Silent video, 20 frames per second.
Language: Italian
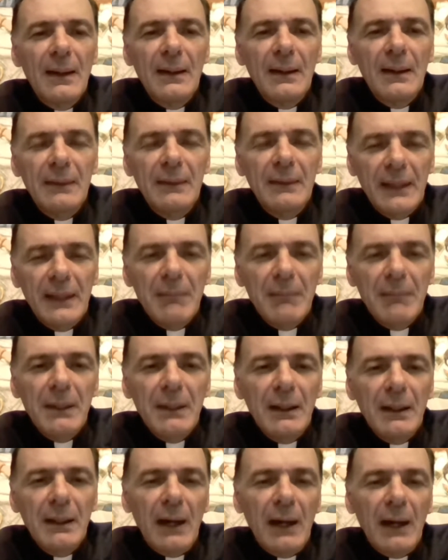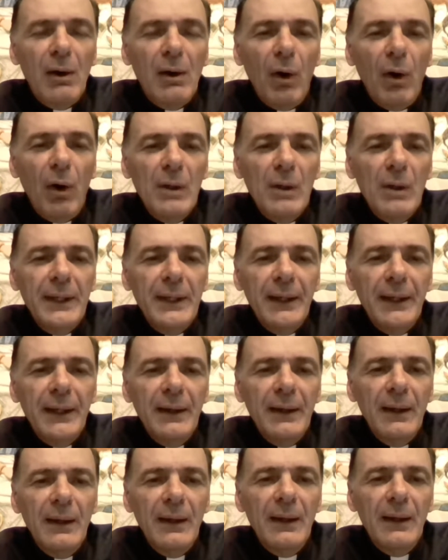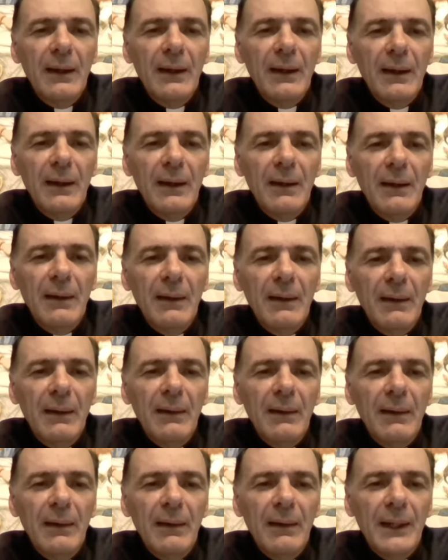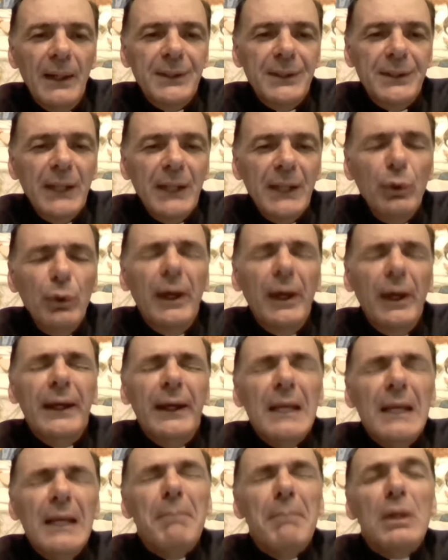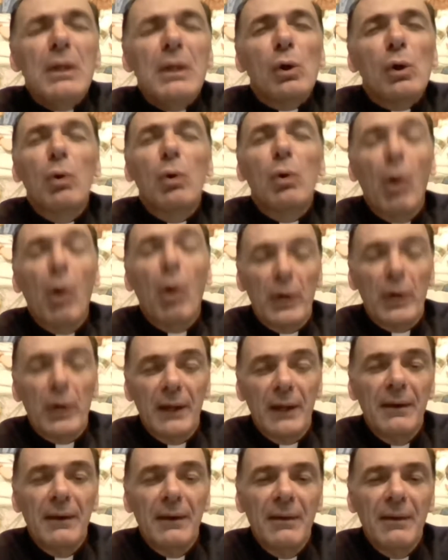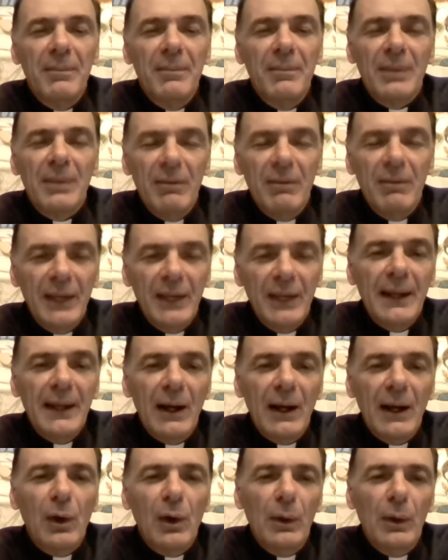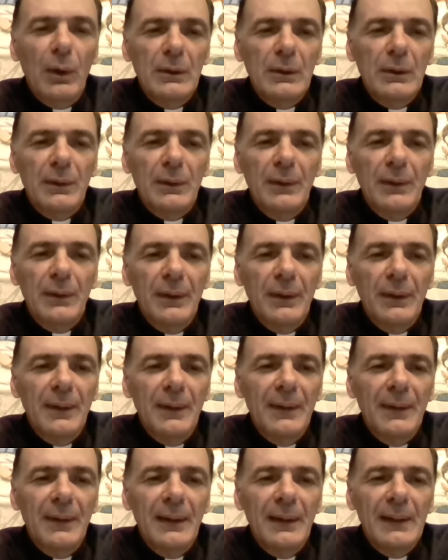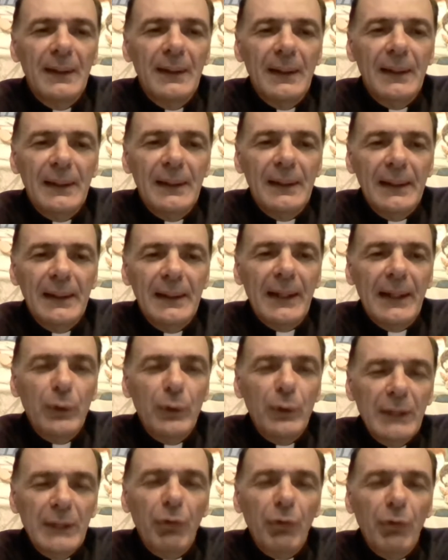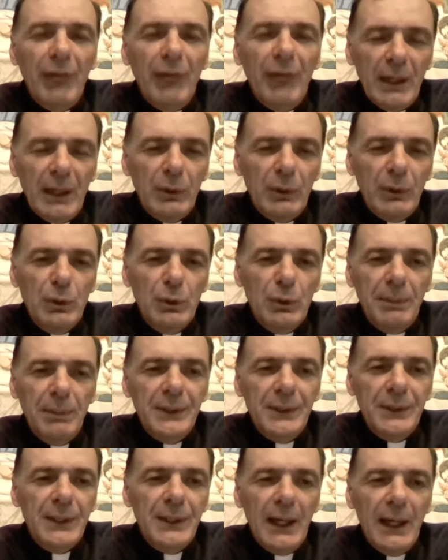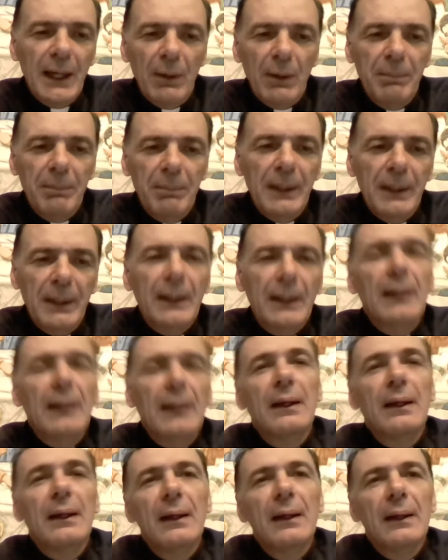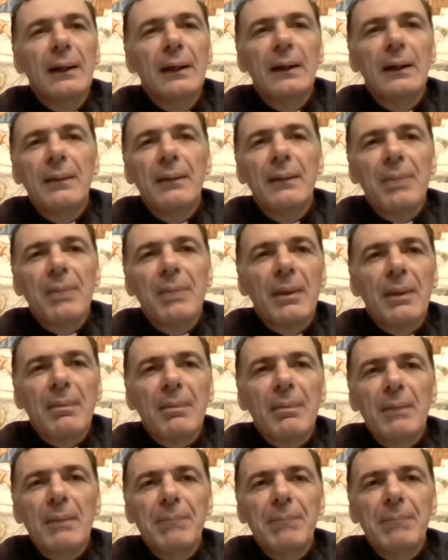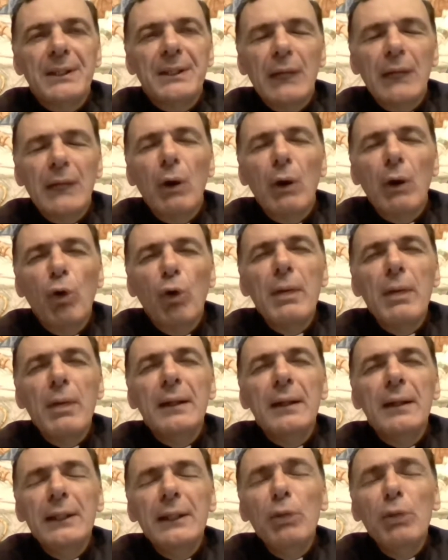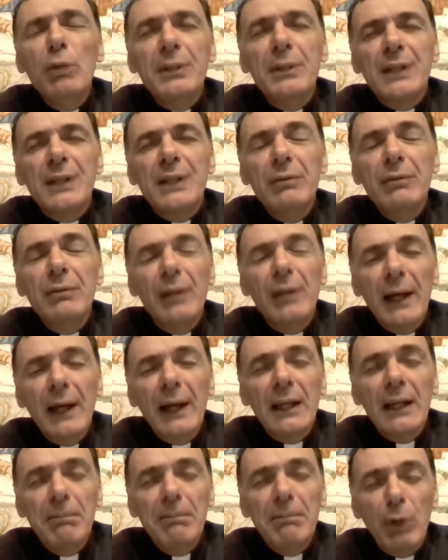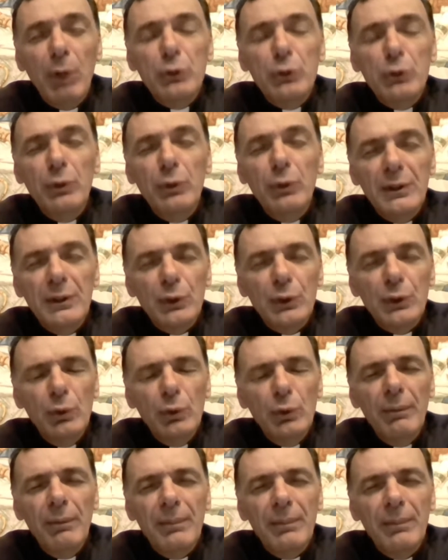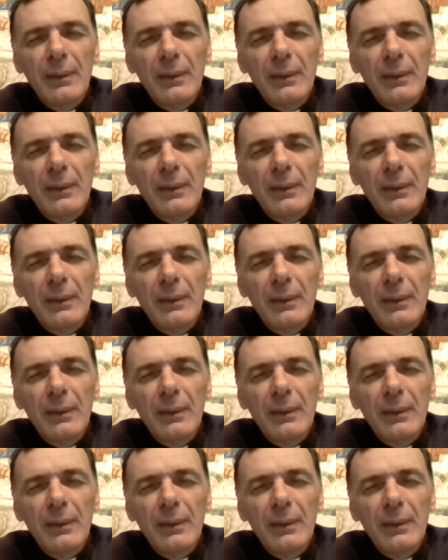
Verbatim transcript: di chi mi accoglie e sento che il mio cuore viene accolto. Ecco, devo fare questo pensiero perché pensando a come io mi sentirei al posto di Gesù,